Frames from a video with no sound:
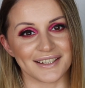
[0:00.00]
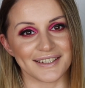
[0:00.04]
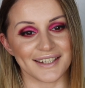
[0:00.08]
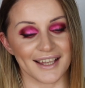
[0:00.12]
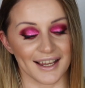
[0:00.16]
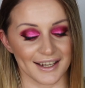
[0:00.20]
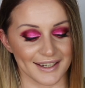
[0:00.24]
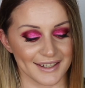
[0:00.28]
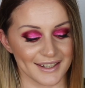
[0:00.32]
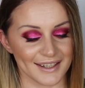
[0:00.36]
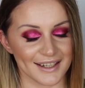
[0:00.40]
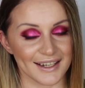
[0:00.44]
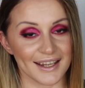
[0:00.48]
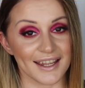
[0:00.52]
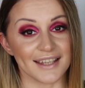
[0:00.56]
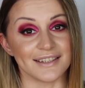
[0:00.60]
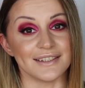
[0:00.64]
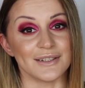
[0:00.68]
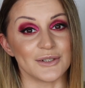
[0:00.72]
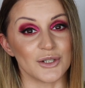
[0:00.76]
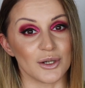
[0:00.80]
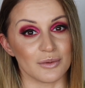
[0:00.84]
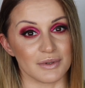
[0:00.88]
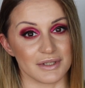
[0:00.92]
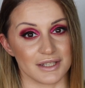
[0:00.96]
in chiacchiere e
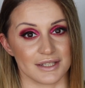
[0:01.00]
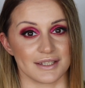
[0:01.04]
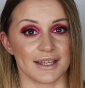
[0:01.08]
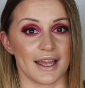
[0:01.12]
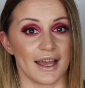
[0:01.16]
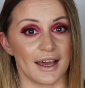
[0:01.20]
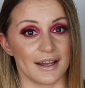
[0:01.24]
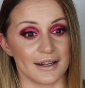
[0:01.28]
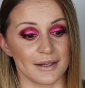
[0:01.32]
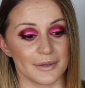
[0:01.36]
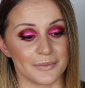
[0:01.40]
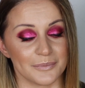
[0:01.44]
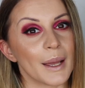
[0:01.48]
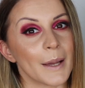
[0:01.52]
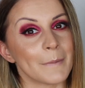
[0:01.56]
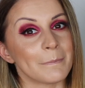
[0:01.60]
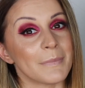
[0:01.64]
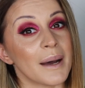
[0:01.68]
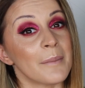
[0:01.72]
di cominciare